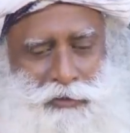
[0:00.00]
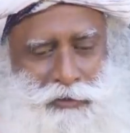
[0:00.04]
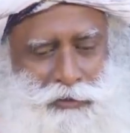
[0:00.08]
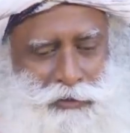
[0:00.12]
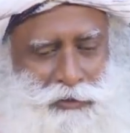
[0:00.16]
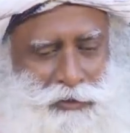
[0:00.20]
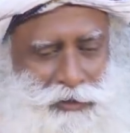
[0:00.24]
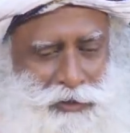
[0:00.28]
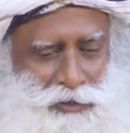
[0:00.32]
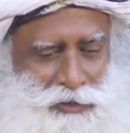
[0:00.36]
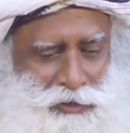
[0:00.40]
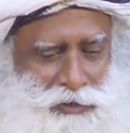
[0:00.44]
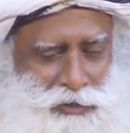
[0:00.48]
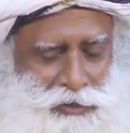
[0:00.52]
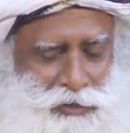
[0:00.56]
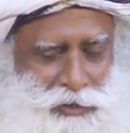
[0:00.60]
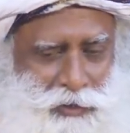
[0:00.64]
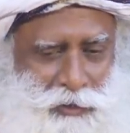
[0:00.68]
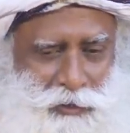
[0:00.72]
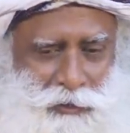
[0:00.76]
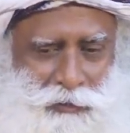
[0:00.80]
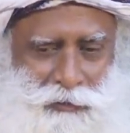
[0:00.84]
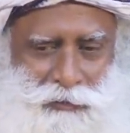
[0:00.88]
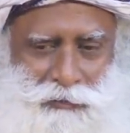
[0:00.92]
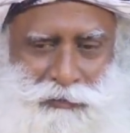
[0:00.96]
fais-tu dans ce
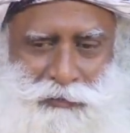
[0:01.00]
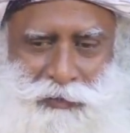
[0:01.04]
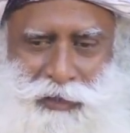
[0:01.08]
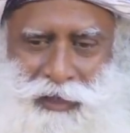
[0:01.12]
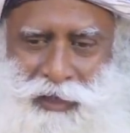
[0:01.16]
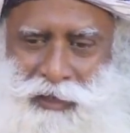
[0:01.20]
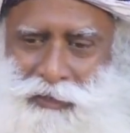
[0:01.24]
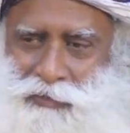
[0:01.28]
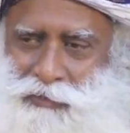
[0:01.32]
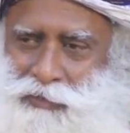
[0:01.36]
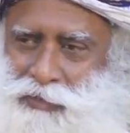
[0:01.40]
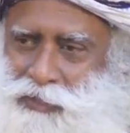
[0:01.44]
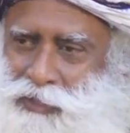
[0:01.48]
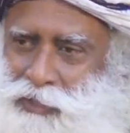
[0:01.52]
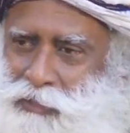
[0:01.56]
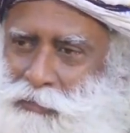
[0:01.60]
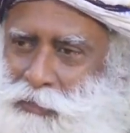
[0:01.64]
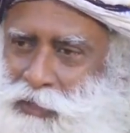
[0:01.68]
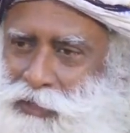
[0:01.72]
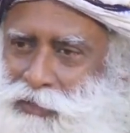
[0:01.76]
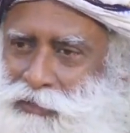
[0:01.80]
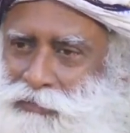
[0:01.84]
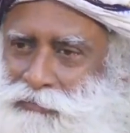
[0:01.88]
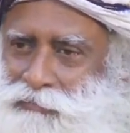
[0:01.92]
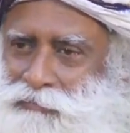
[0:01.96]
trou Pourquoi